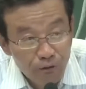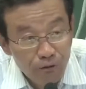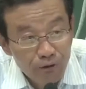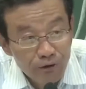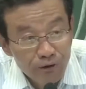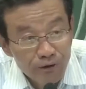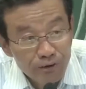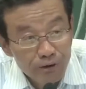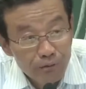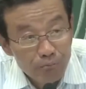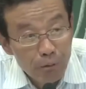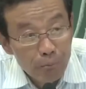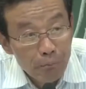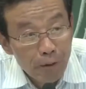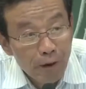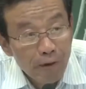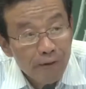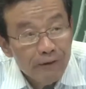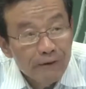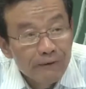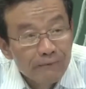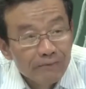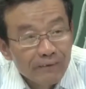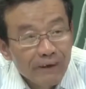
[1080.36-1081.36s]
功利的目
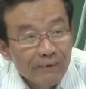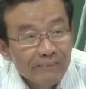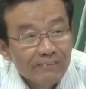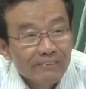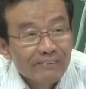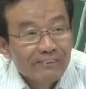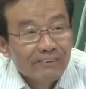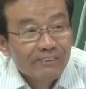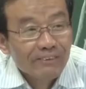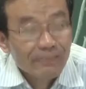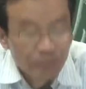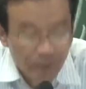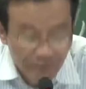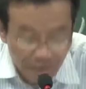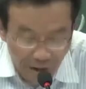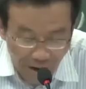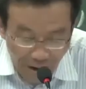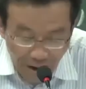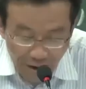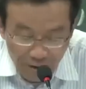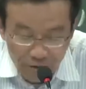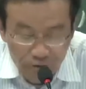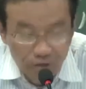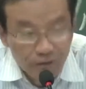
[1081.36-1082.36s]
标，但是其实
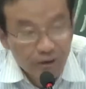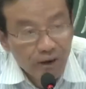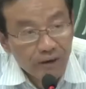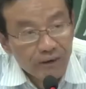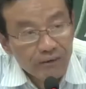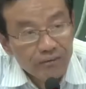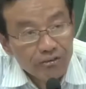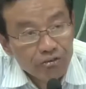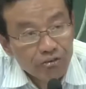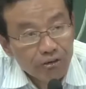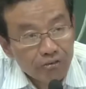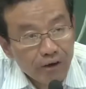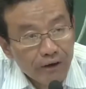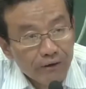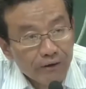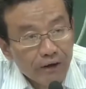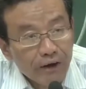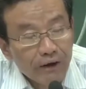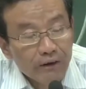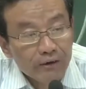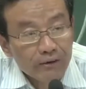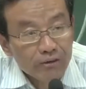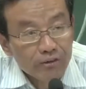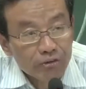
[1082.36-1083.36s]
呢，还是一个很实在
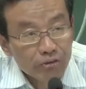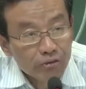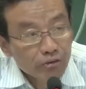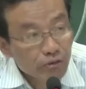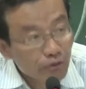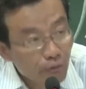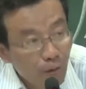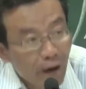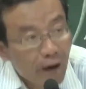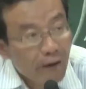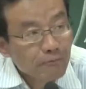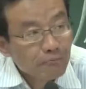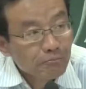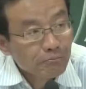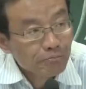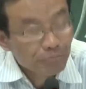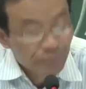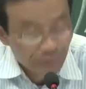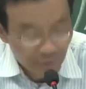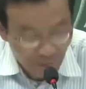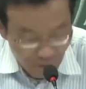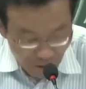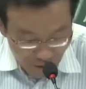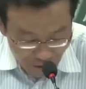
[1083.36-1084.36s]
的希望，
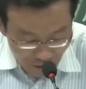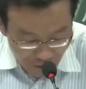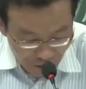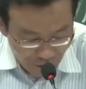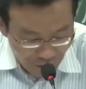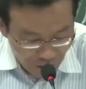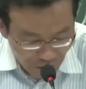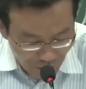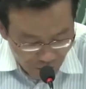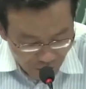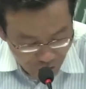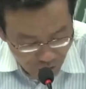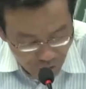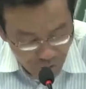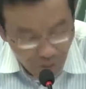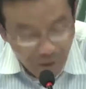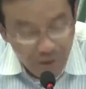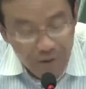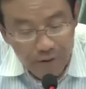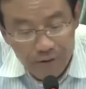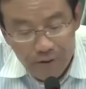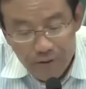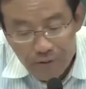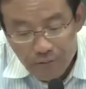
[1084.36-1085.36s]
很实在的希
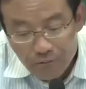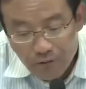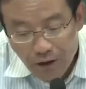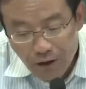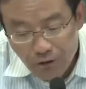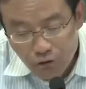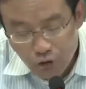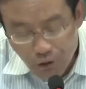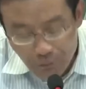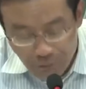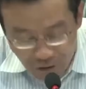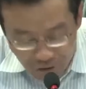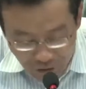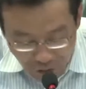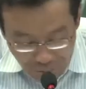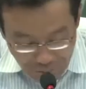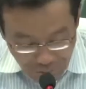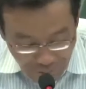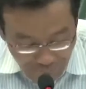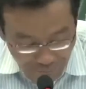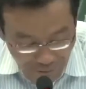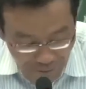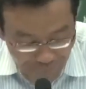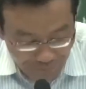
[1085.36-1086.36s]
望。它说明什
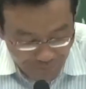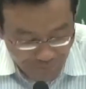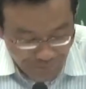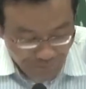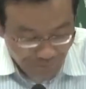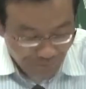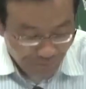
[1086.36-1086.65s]
么呢？